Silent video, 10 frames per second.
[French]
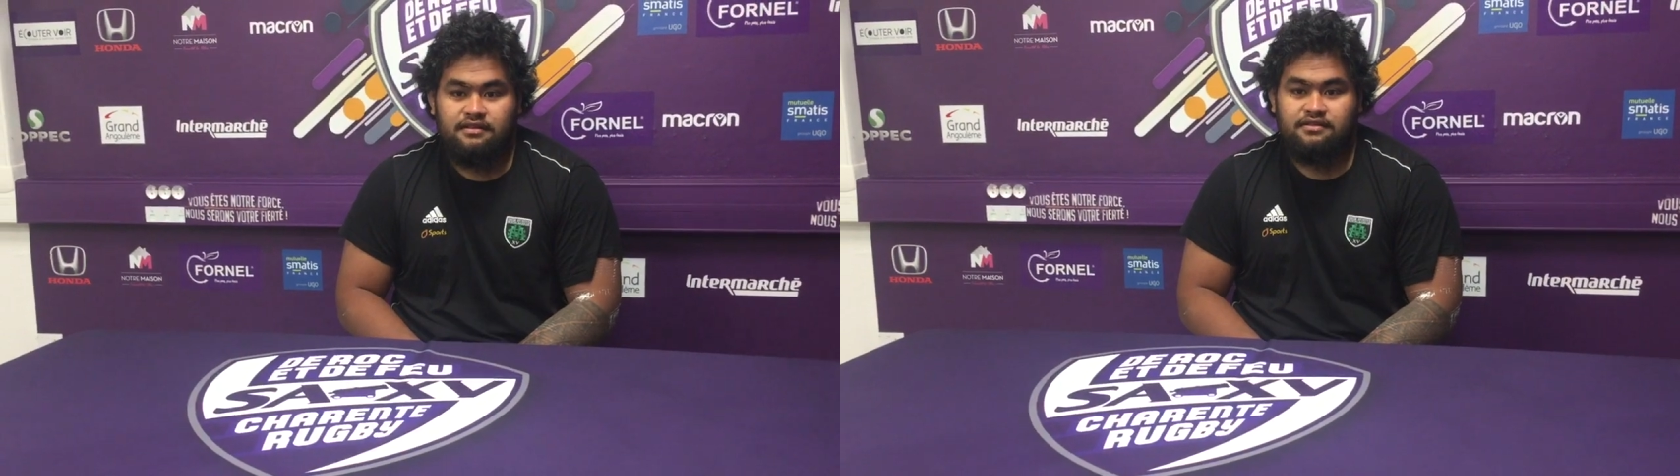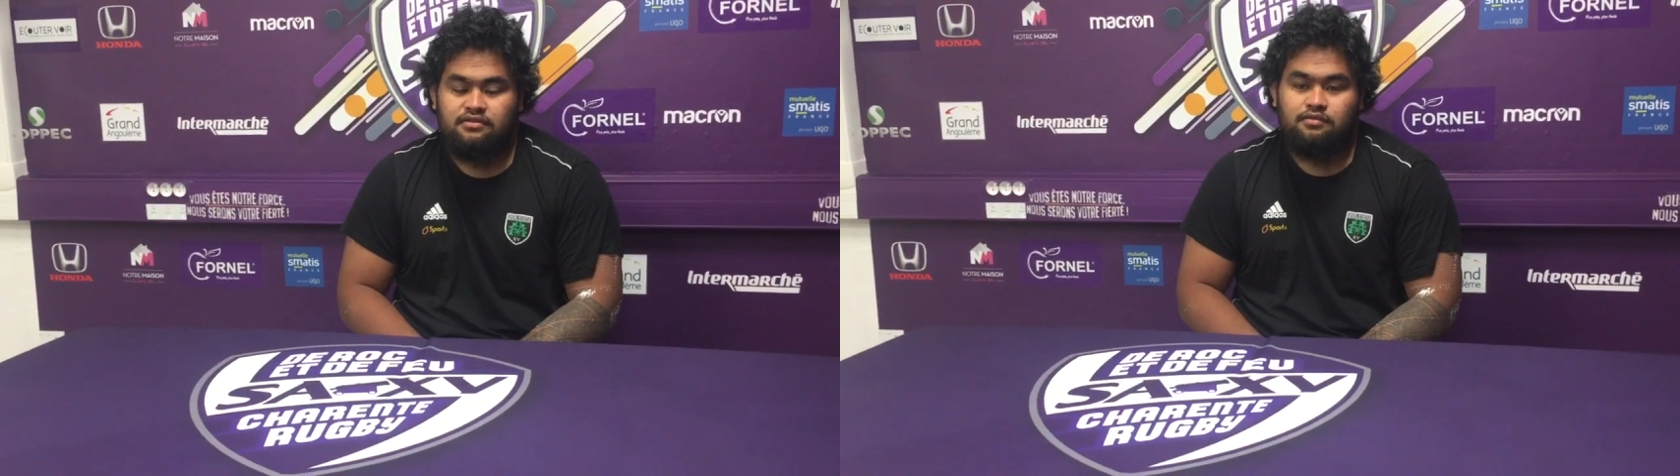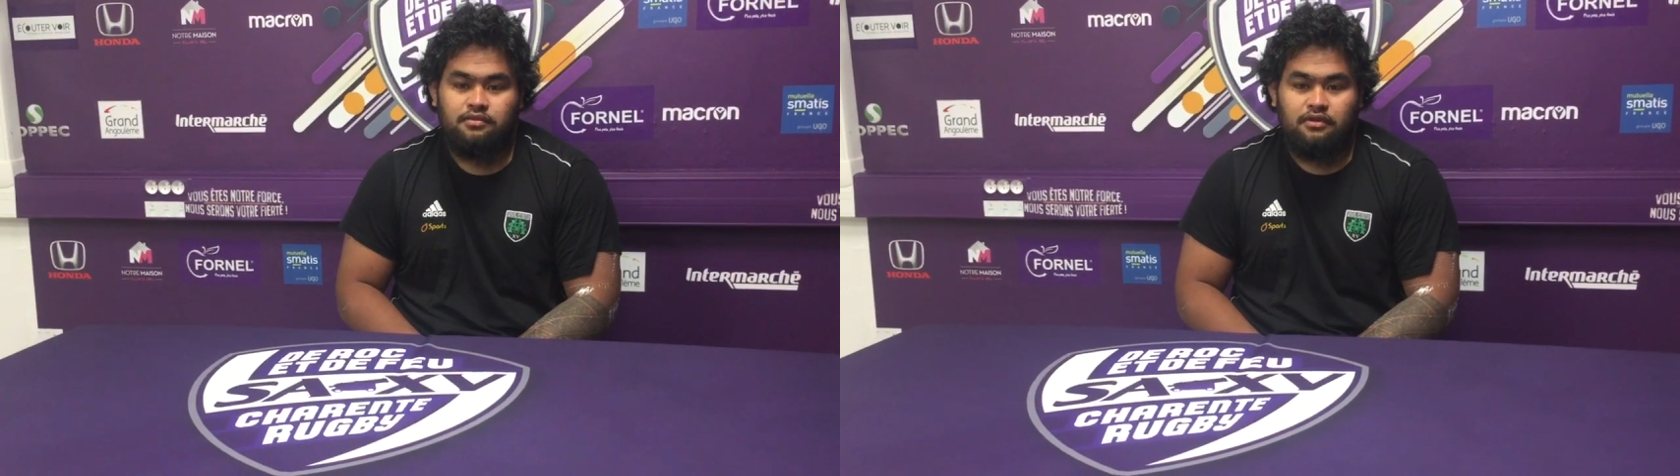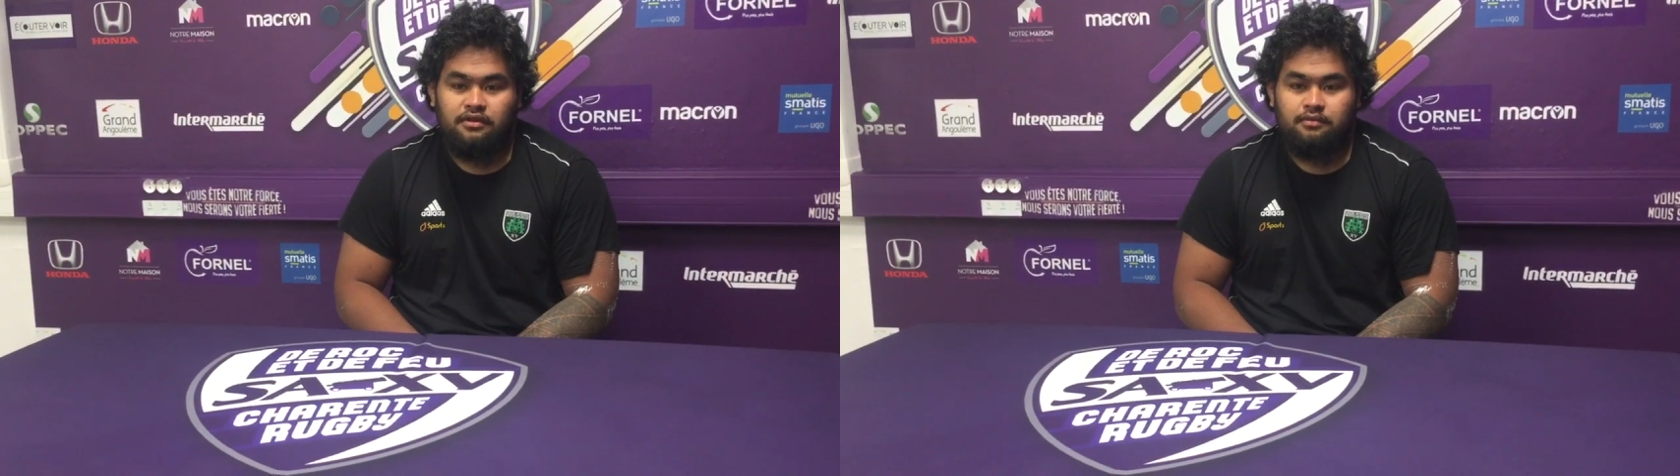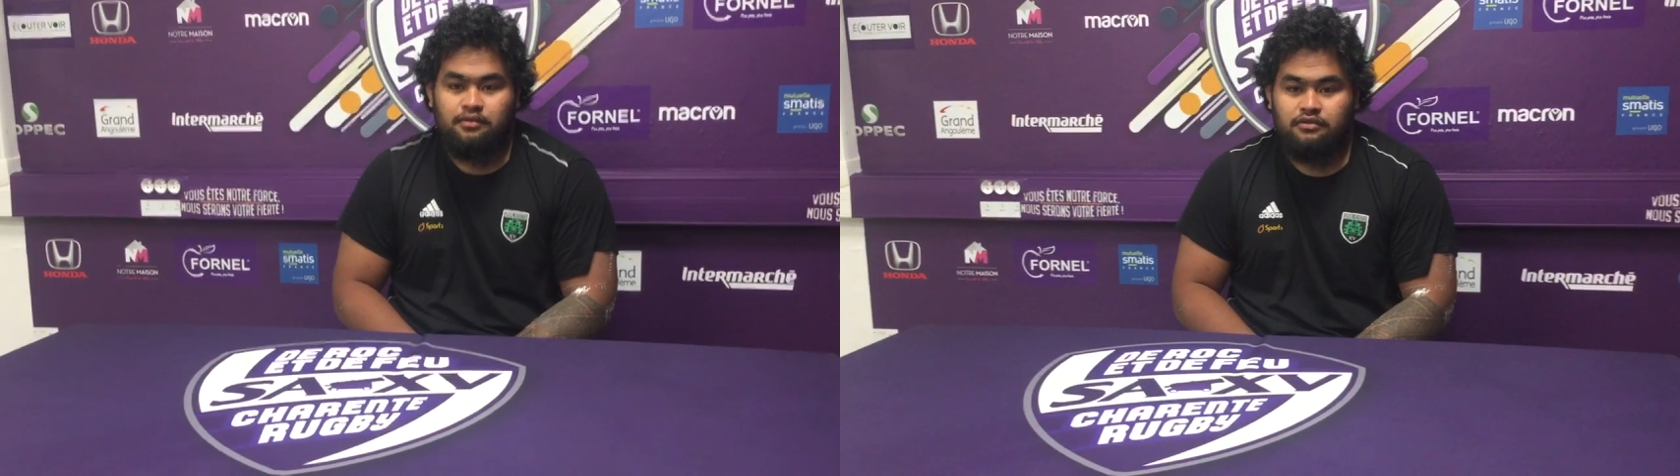surtout
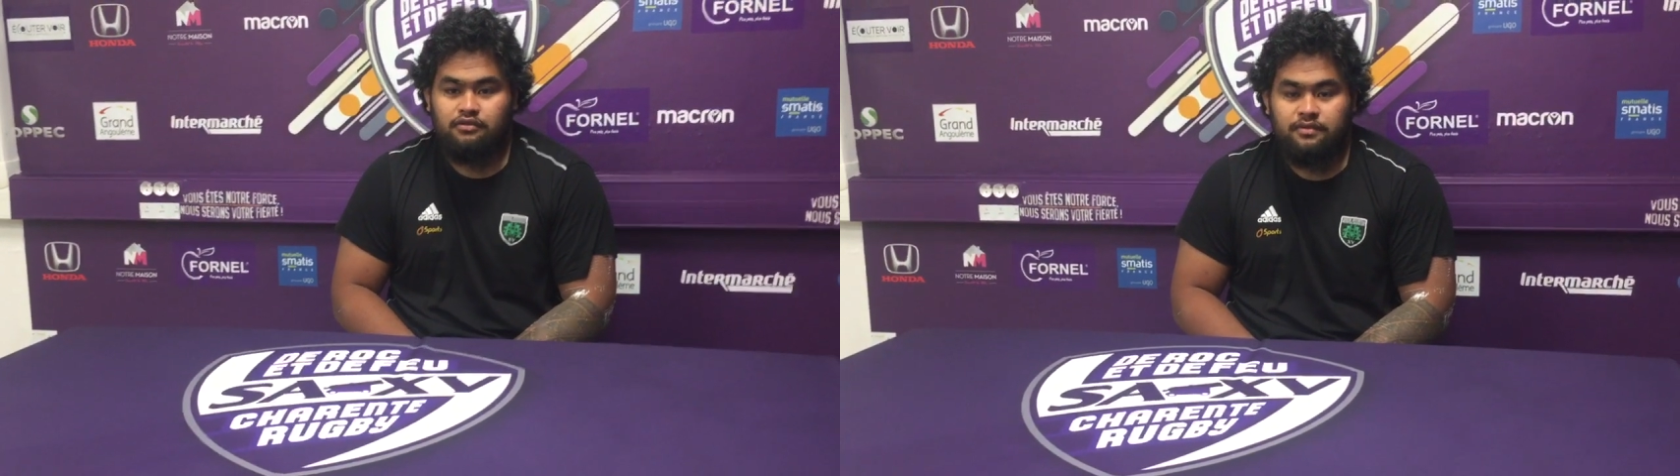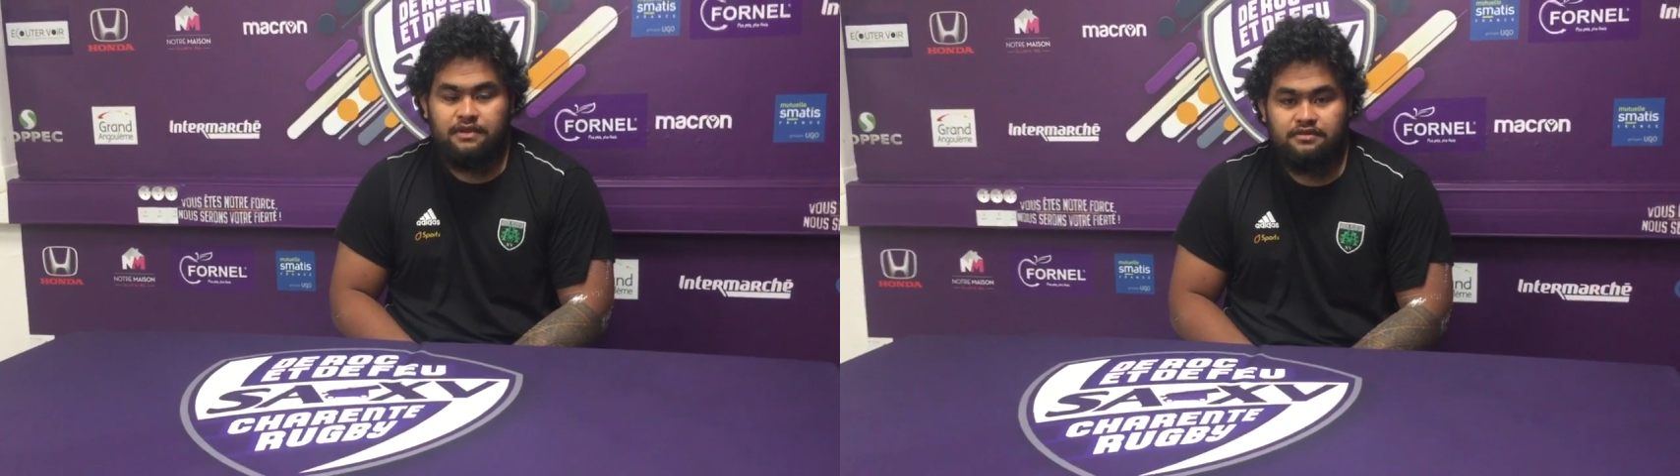pour, pour toutes les